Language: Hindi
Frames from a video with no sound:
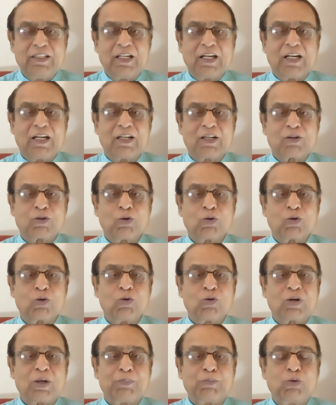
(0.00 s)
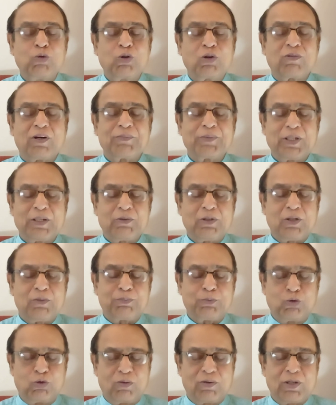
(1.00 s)
या रोगों का पूर्व
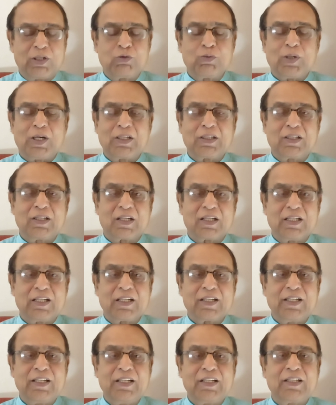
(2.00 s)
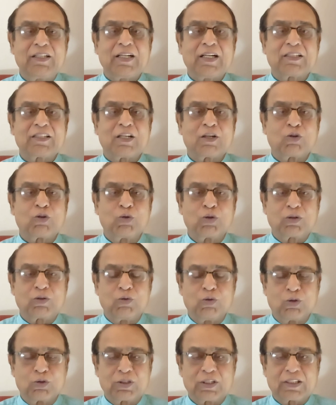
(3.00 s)
पूर्वानुमान करना कि कैसा रोग
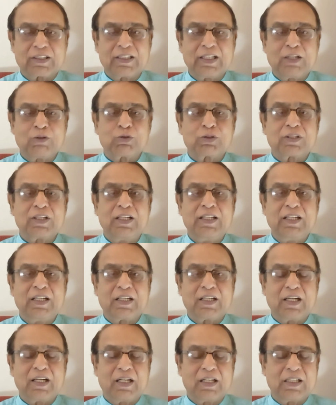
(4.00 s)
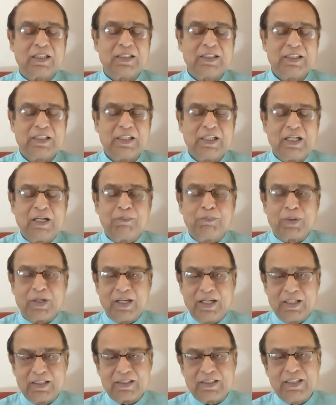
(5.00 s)
हो सकता है उसके लिए क्या
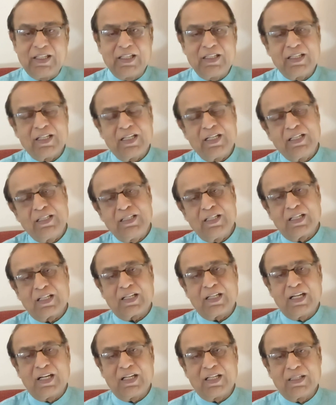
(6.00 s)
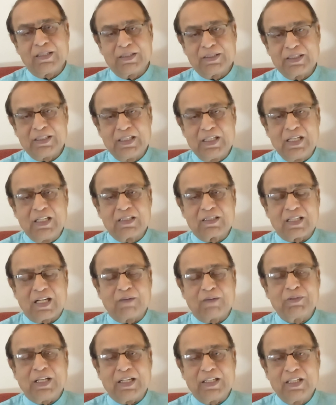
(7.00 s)
परहेज़ किए जाएँ या क्या
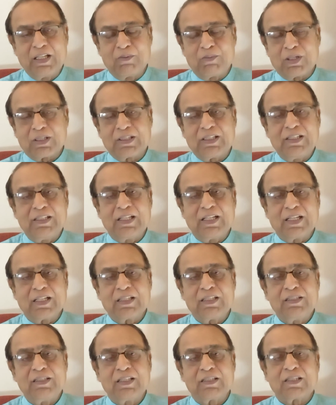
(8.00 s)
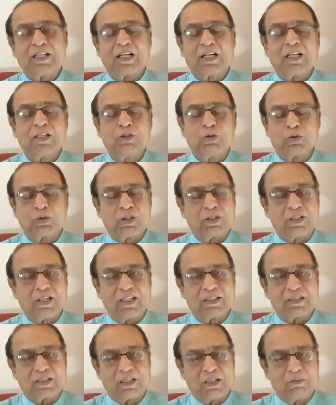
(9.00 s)
सावधानियां बरती जाएं ये सारा ज्योतिष
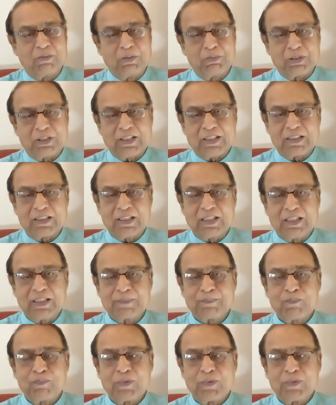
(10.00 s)
शास्त्र हमें बताता है